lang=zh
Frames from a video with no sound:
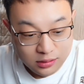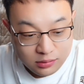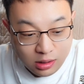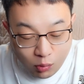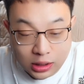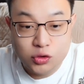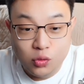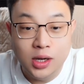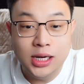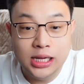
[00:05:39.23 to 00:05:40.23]
那我
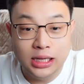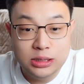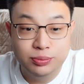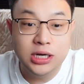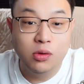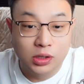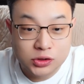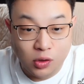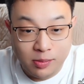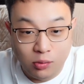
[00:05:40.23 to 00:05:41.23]
说了呀，你不让我
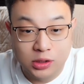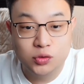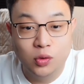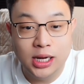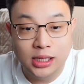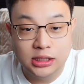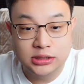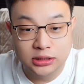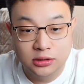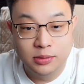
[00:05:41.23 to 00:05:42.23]
说吗？我说了，那你
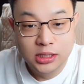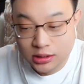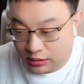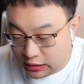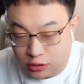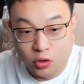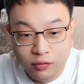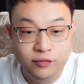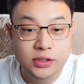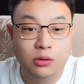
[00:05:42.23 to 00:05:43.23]
听？那你重
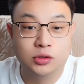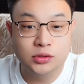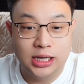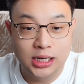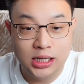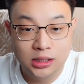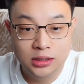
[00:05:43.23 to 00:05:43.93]
复一下我说啥了？